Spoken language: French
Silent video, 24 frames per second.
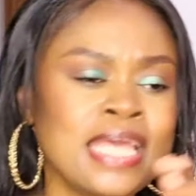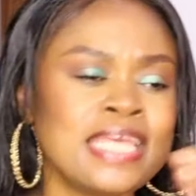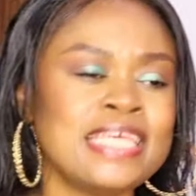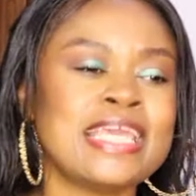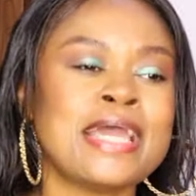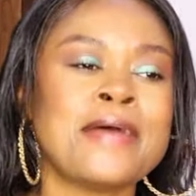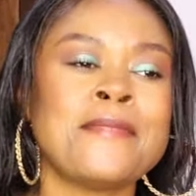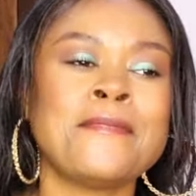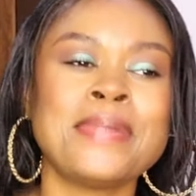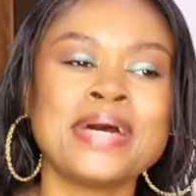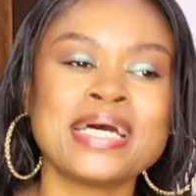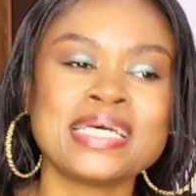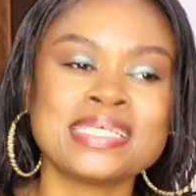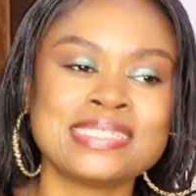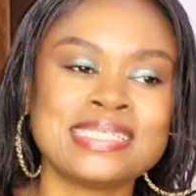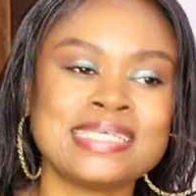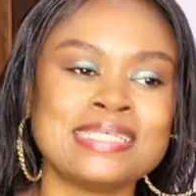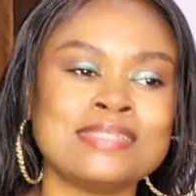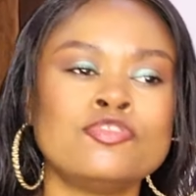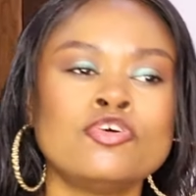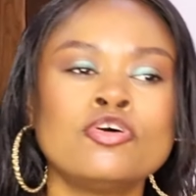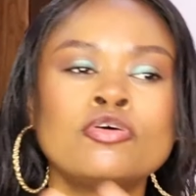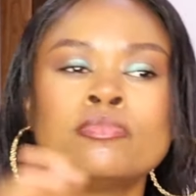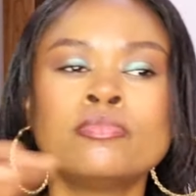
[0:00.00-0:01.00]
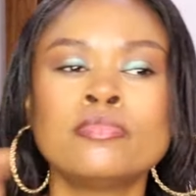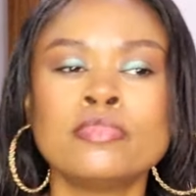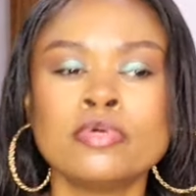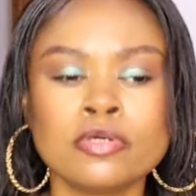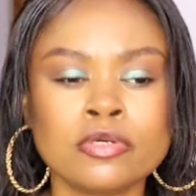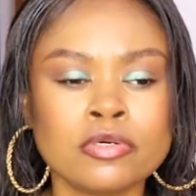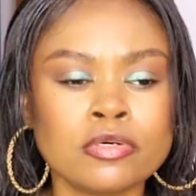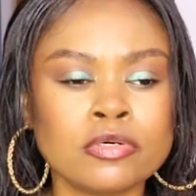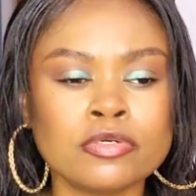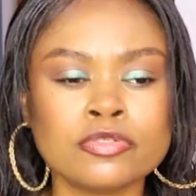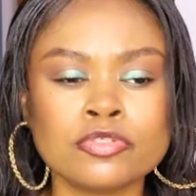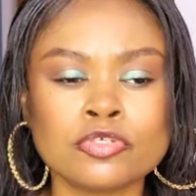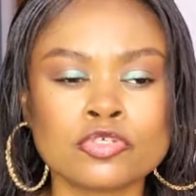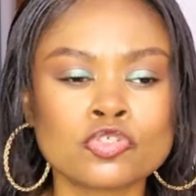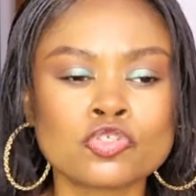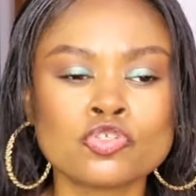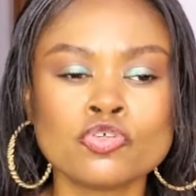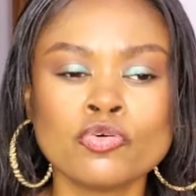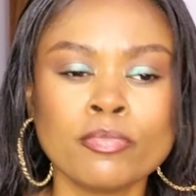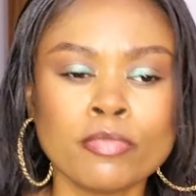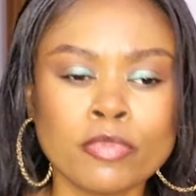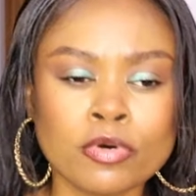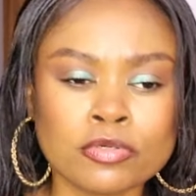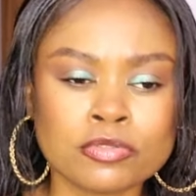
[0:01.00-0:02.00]
Il n'y a pas assez d'hommes euh, dans
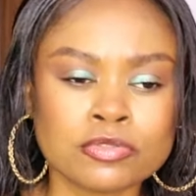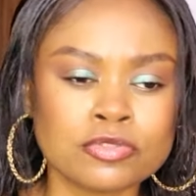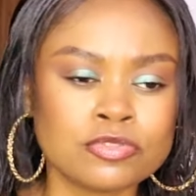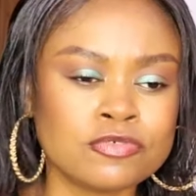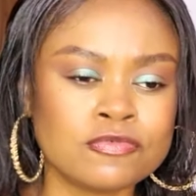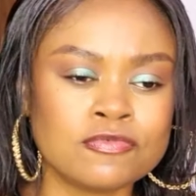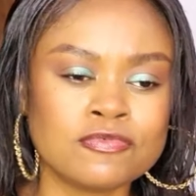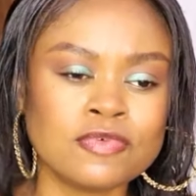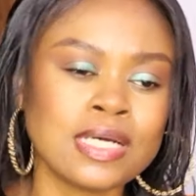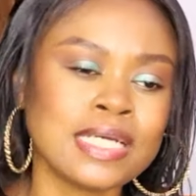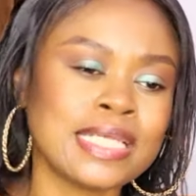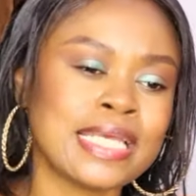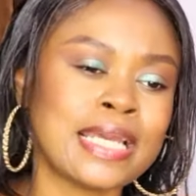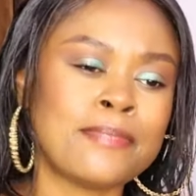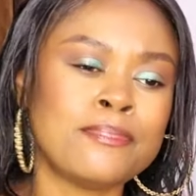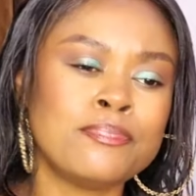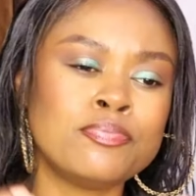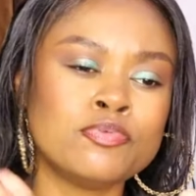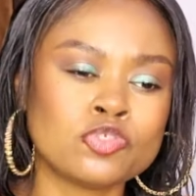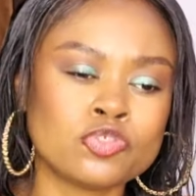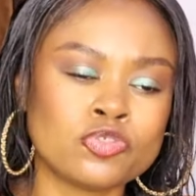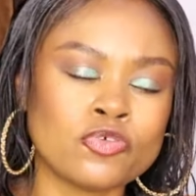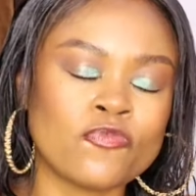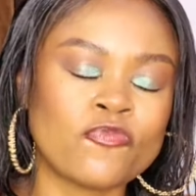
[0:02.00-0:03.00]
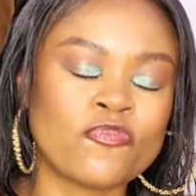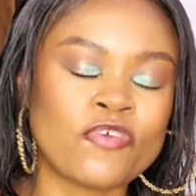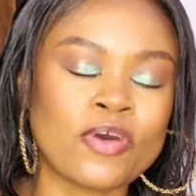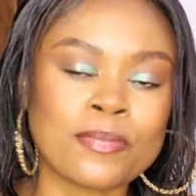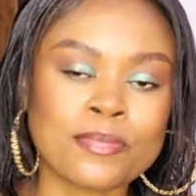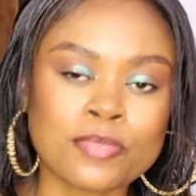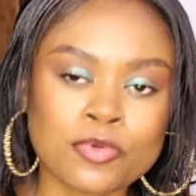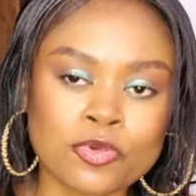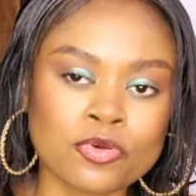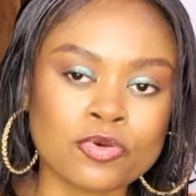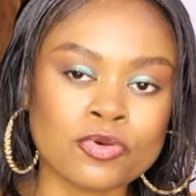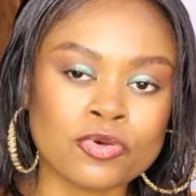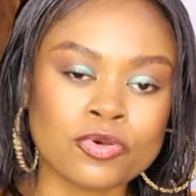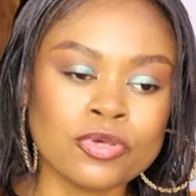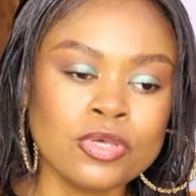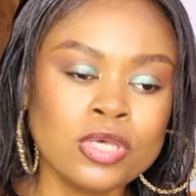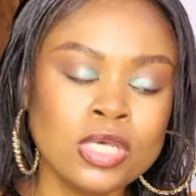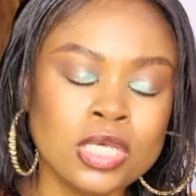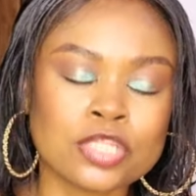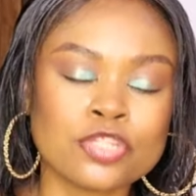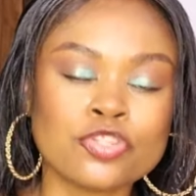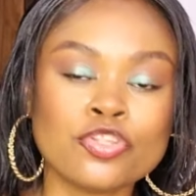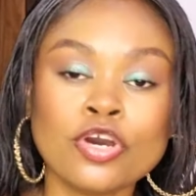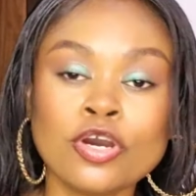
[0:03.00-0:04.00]
ce monde, tu vois, il y a plus de femmes que
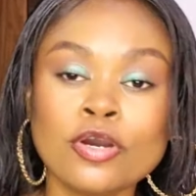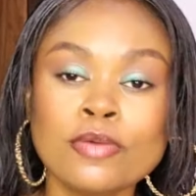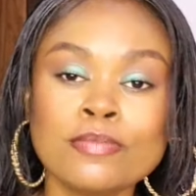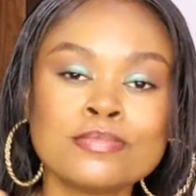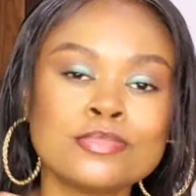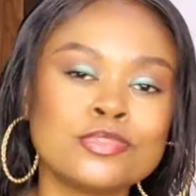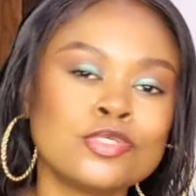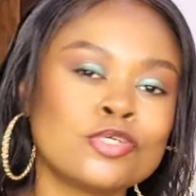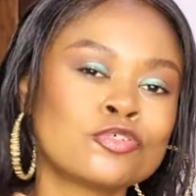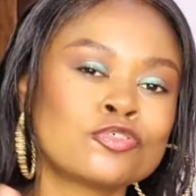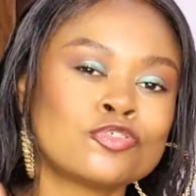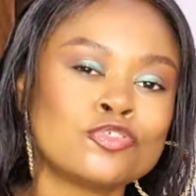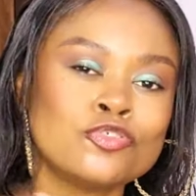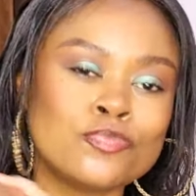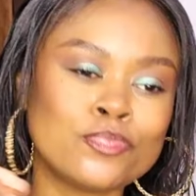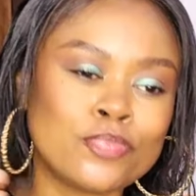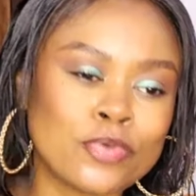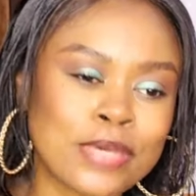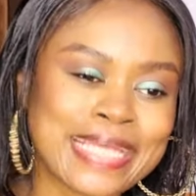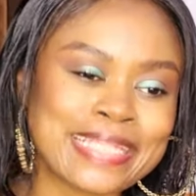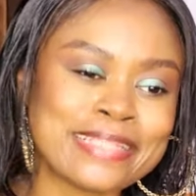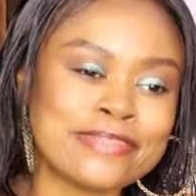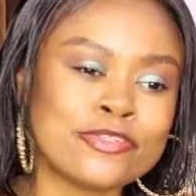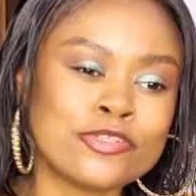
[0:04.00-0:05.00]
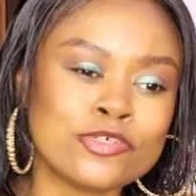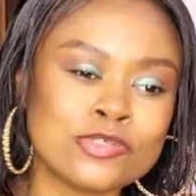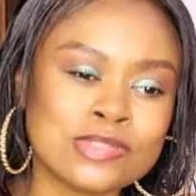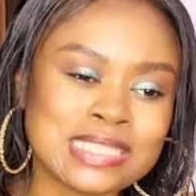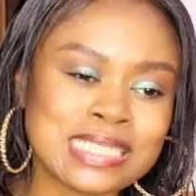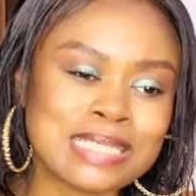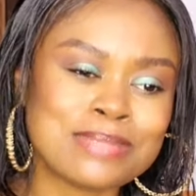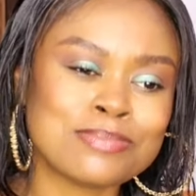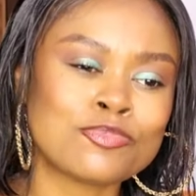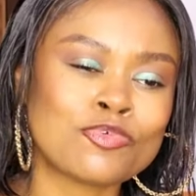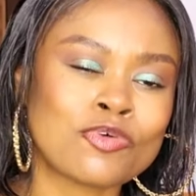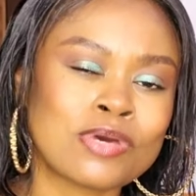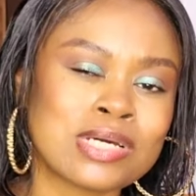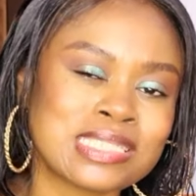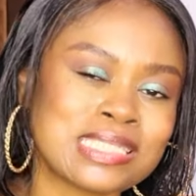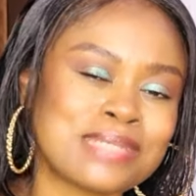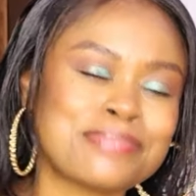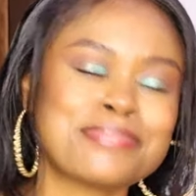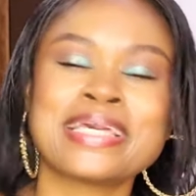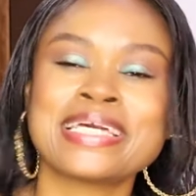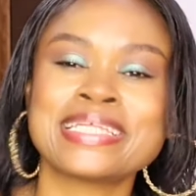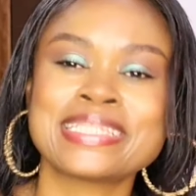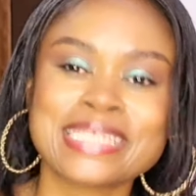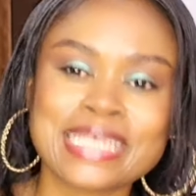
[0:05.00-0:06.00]
d'hommes, donc tu peux être deuxième,
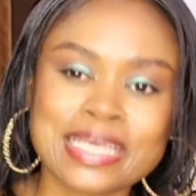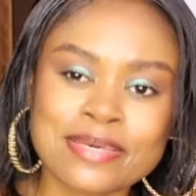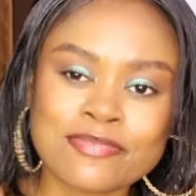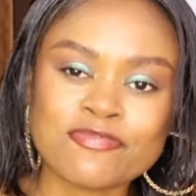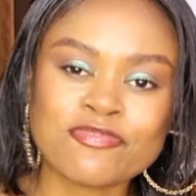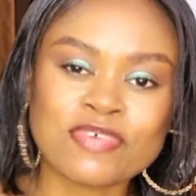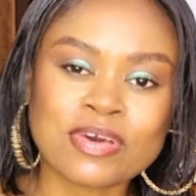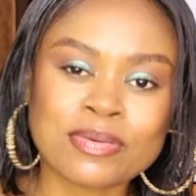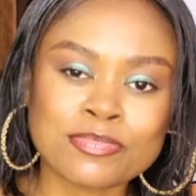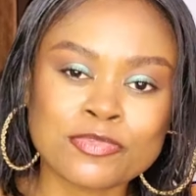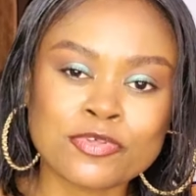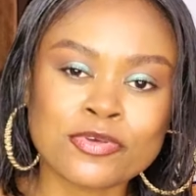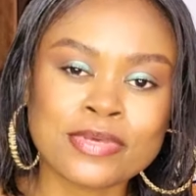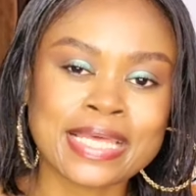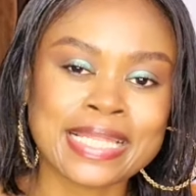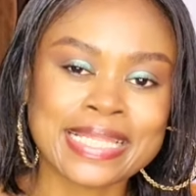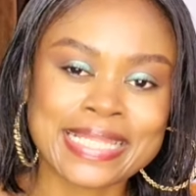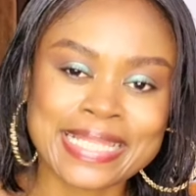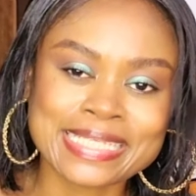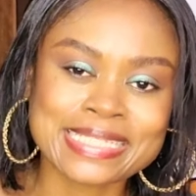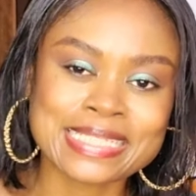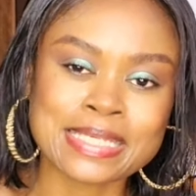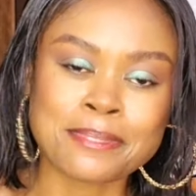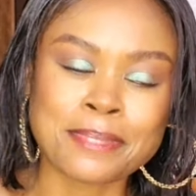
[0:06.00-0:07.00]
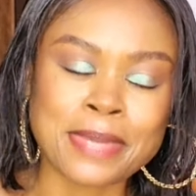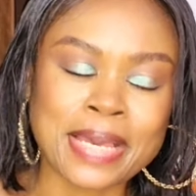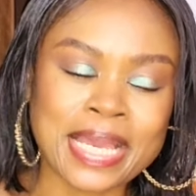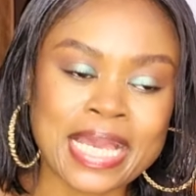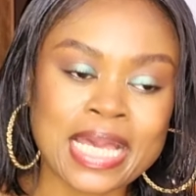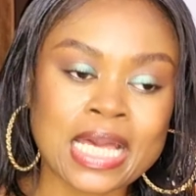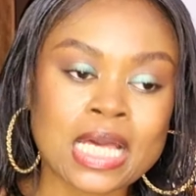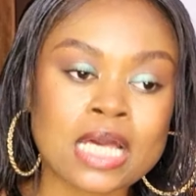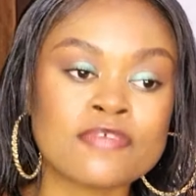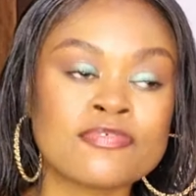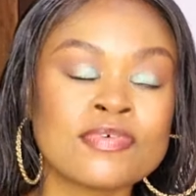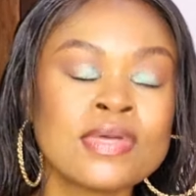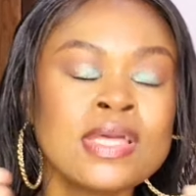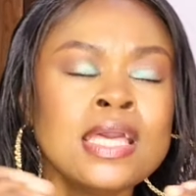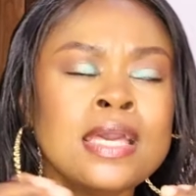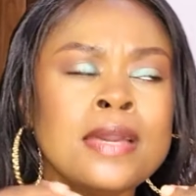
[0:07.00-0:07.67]
troisième, quatrième femme de quelqu'un, c'est pas grave.